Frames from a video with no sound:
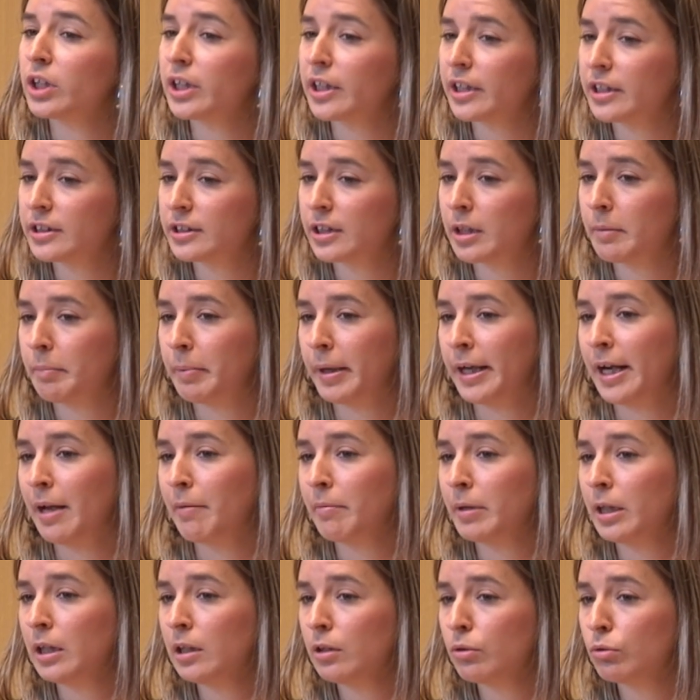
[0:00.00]
ejes que para
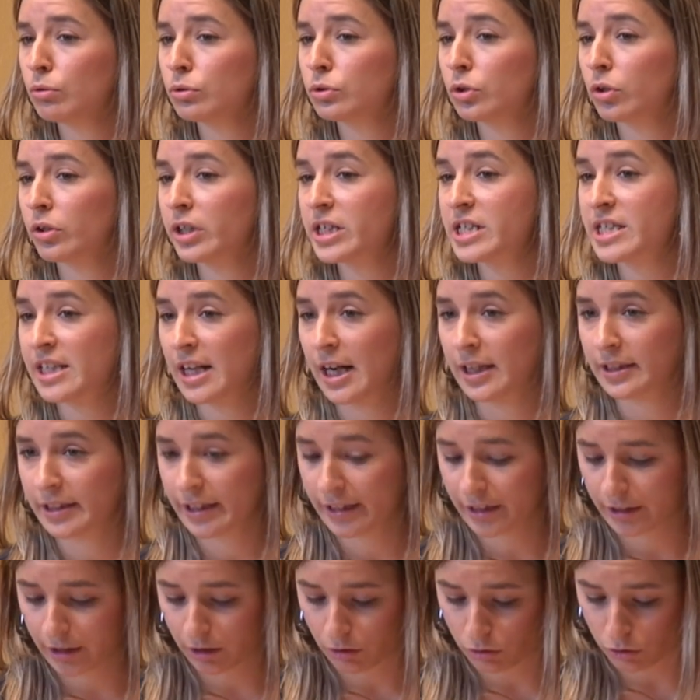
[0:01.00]
Bildu son
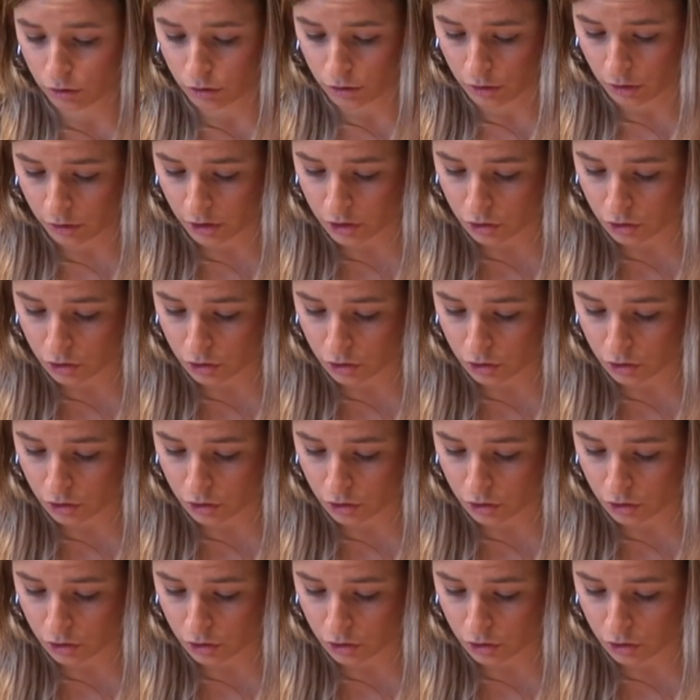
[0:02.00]
estratégicos, ¿no?